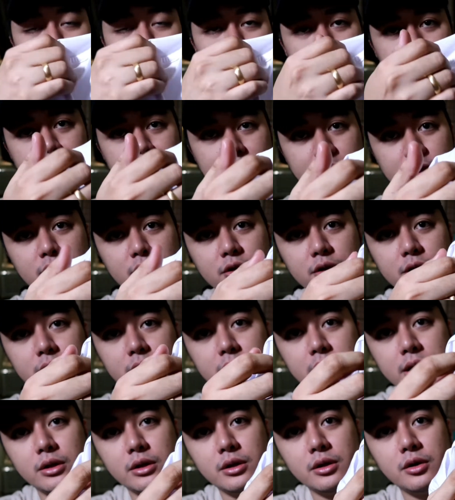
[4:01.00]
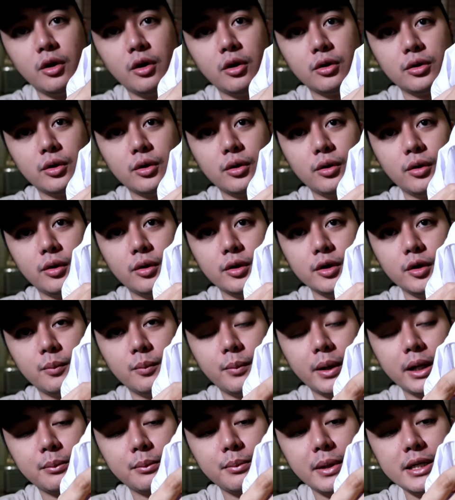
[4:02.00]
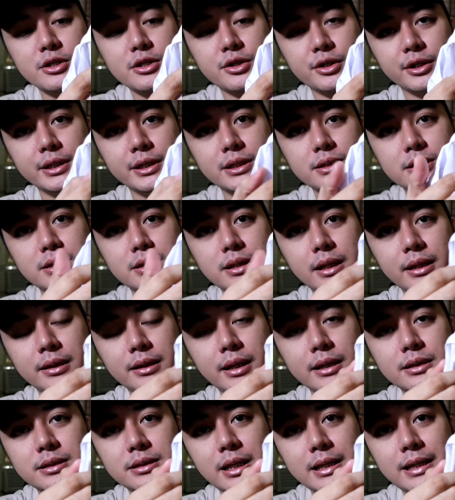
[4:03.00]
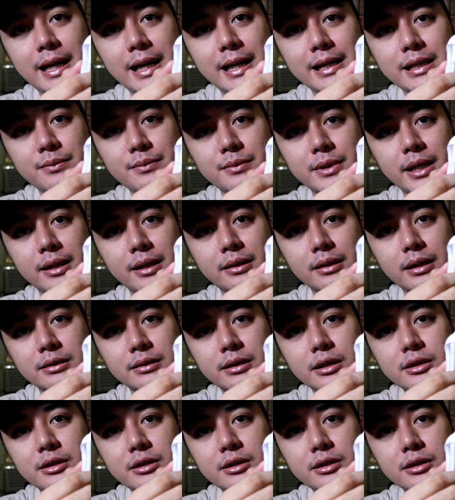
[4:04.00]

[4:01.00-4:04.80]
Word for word: kung may kita nyo dito yung logo ko, yung mark my shirts, and then sa ilalim yan,